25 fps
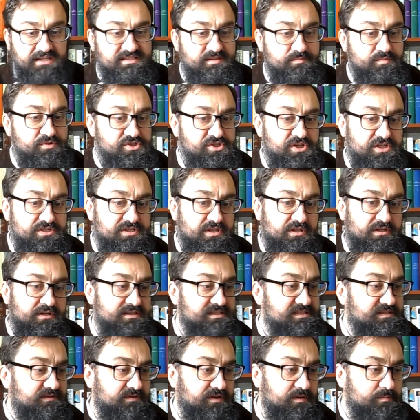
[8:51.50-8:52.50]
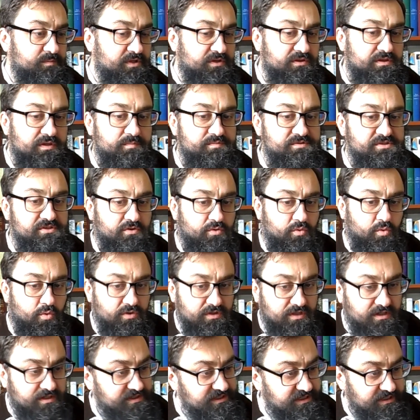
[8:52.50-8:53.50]
А замечательный современный
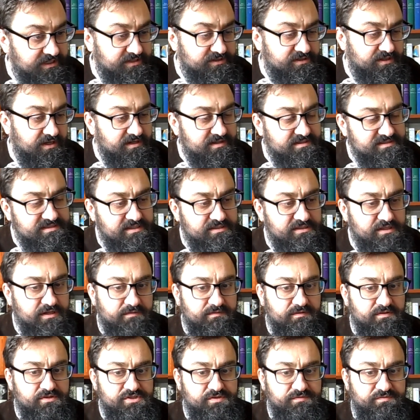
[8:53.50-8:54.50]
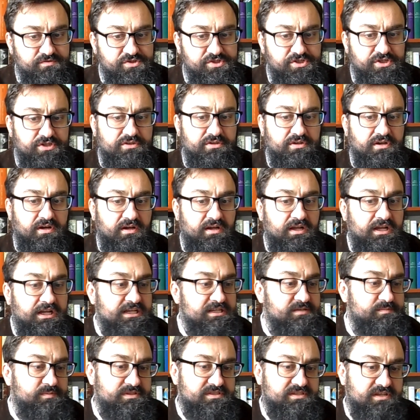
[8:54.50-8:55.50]
психолог Елена Александровна Шевченко,
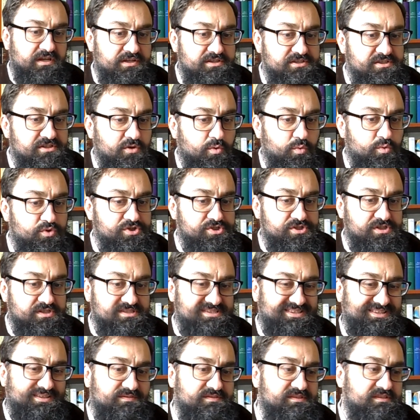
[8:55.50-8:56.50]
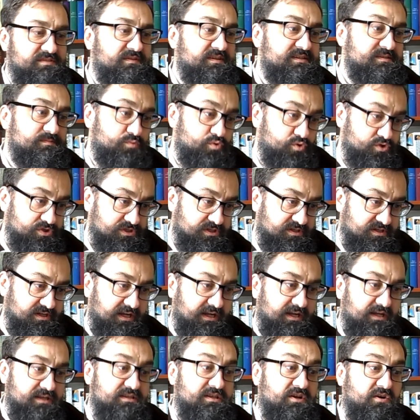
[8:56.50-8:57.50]
специализирующаяся на
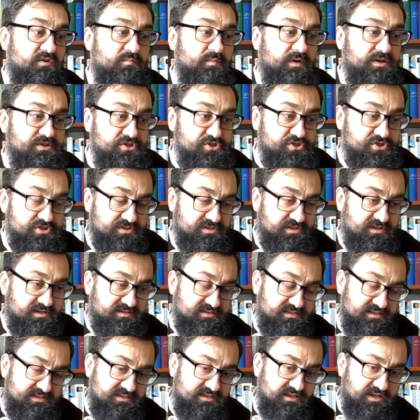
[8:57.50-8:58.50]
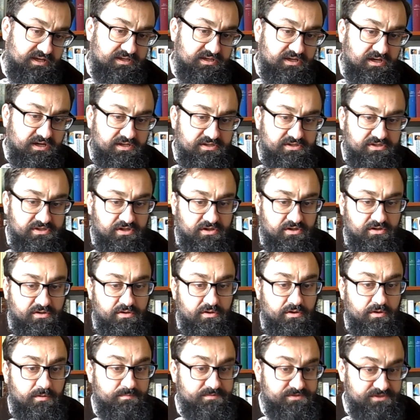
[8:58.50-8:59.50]
всевозможных травматических
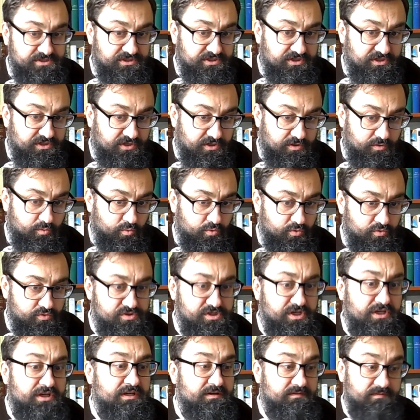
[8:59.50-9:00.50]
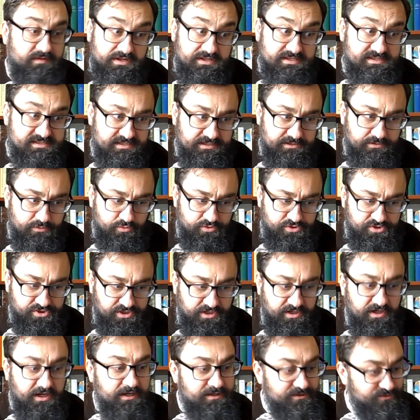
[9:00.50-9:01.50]
состояниях э, психики у людей, говорит
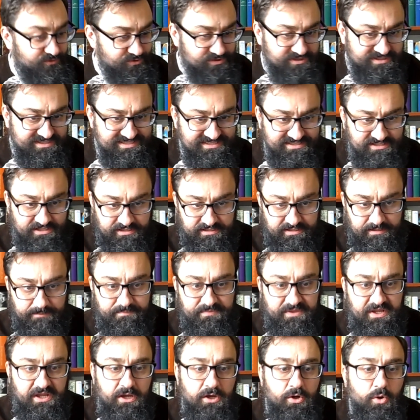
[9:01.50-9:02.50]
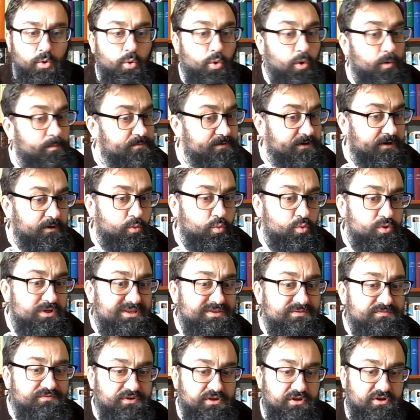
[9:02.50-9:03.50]
следующее, тоже цитата. Опра
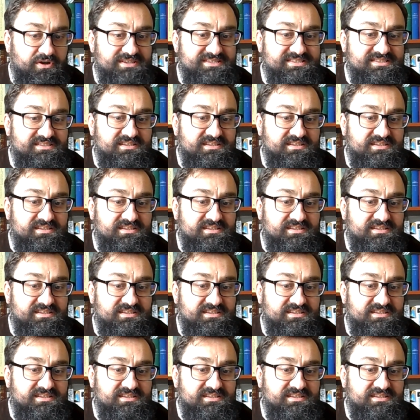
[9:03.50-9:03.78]
Уинфри